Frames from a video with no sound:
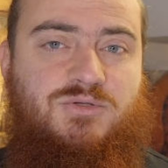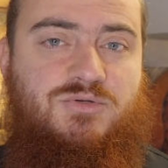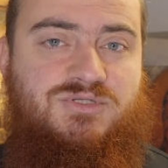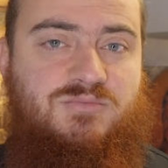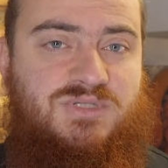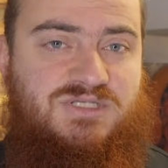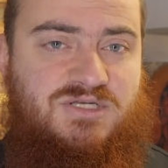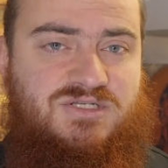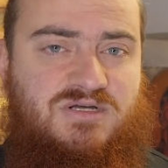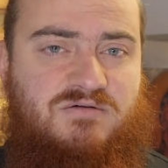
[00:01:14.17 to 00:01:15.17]
То есть
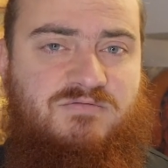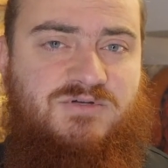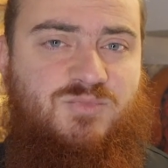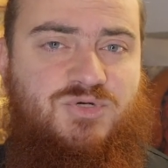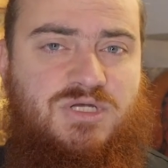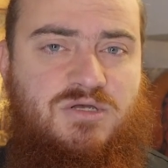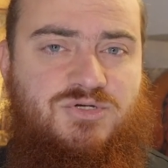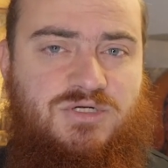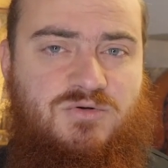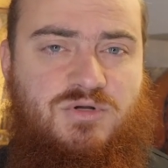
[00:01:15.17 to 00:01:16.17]
мятежников,
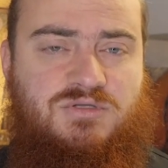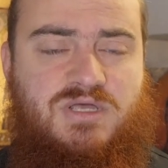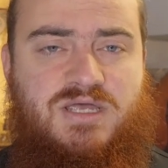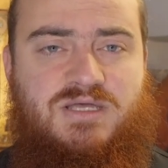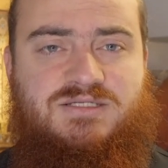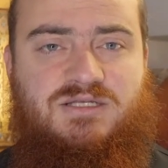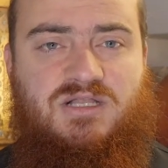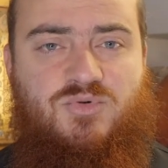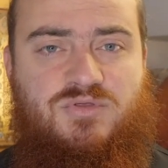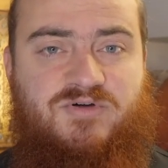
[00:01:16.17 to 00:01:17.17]
возмущающих город,
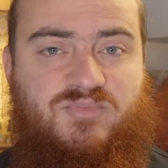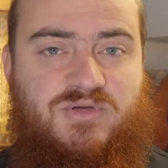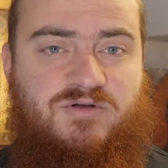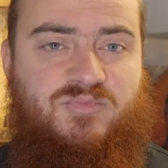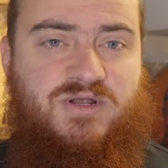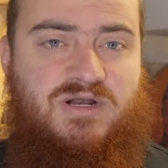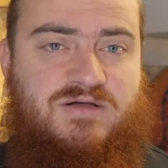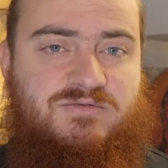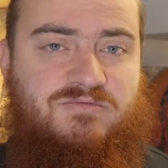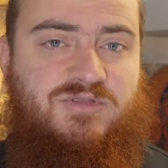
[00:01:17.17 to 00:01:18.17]
Соломон, во-первых,
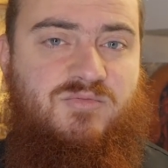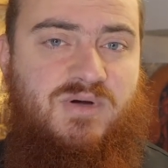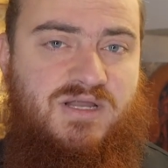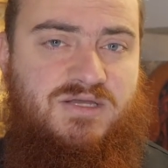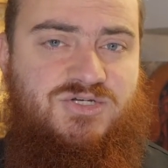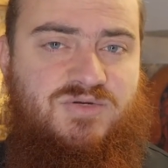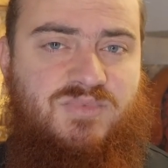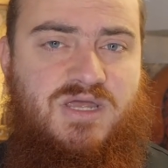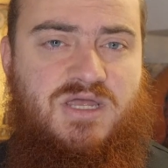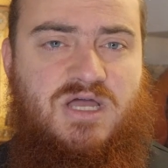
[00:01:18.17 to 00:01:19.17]
приравнивает к
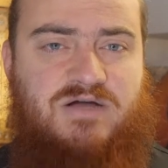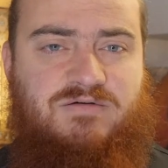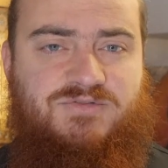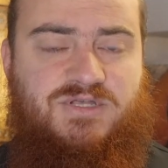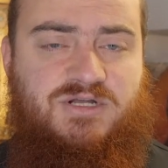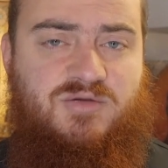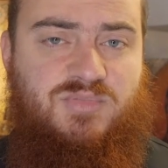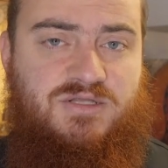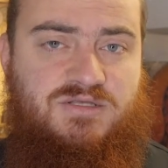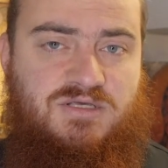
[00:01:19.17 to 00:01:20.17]
болящим, а во-вторых,
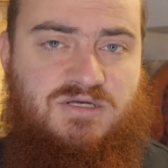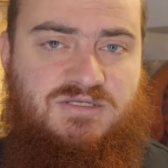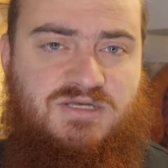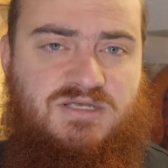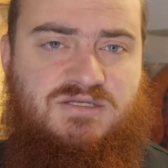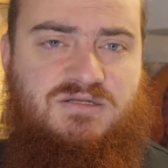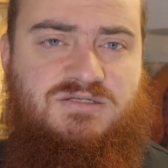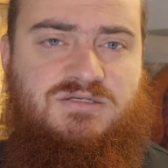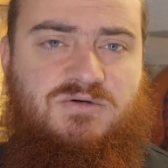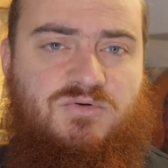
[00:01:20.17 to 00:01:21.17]
плоды их
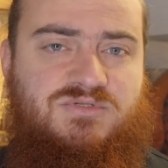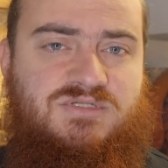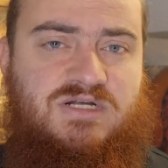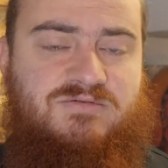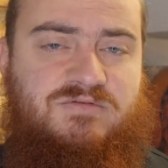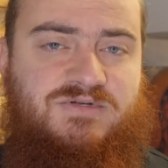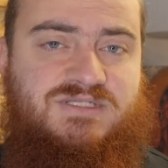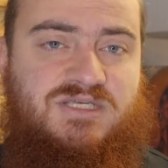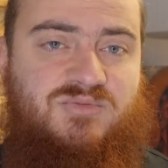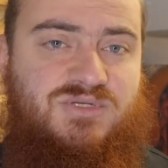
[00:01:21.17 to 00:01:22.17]
деятельности он сравнивает
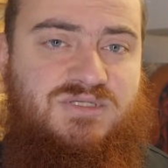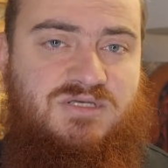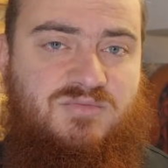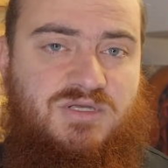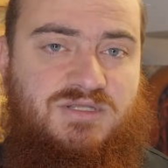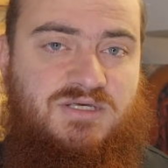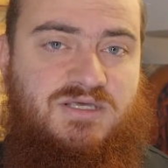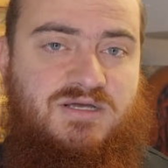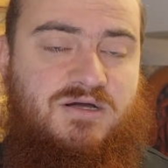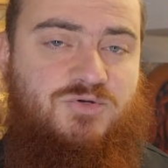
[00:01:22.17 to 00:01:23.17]
с эпидемией,
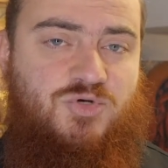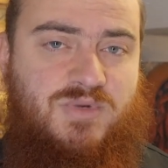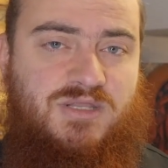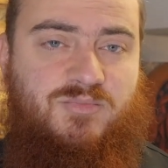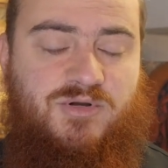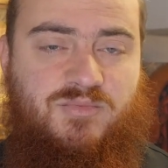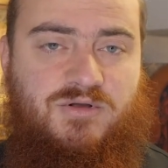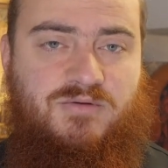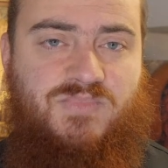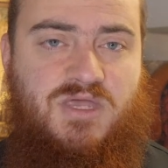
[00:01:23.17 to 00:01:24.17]
такие как чума,
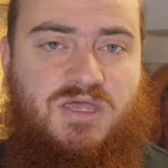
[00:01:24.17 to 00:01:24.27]
например.